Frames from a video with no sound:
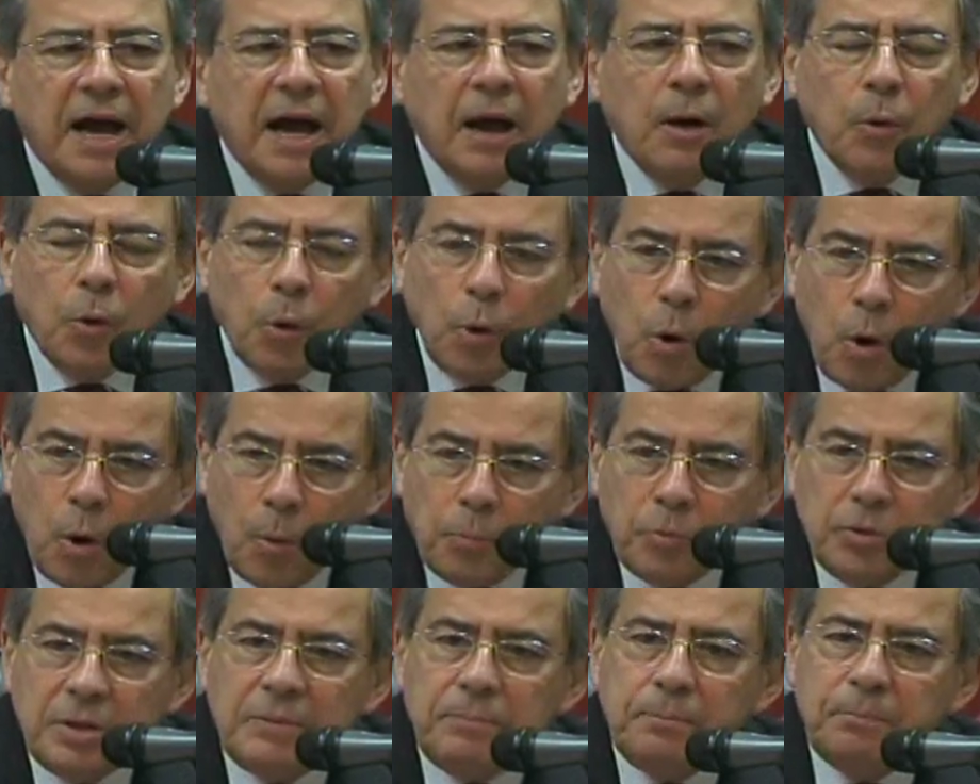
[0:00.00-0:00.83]
a
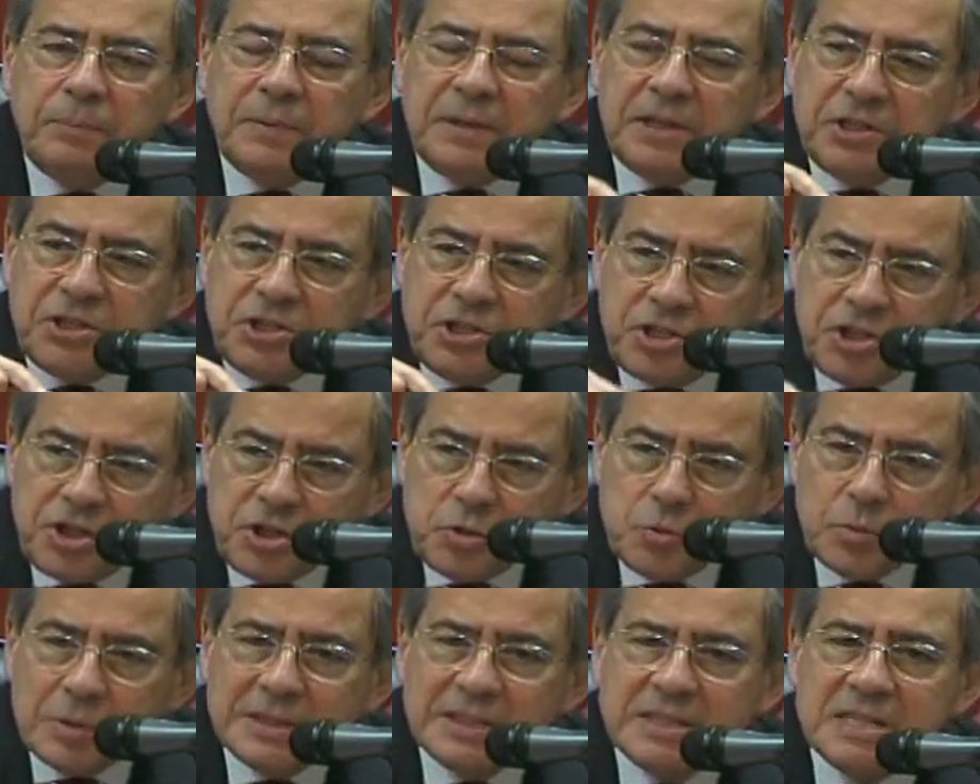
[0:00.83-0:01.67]
Globo impediu a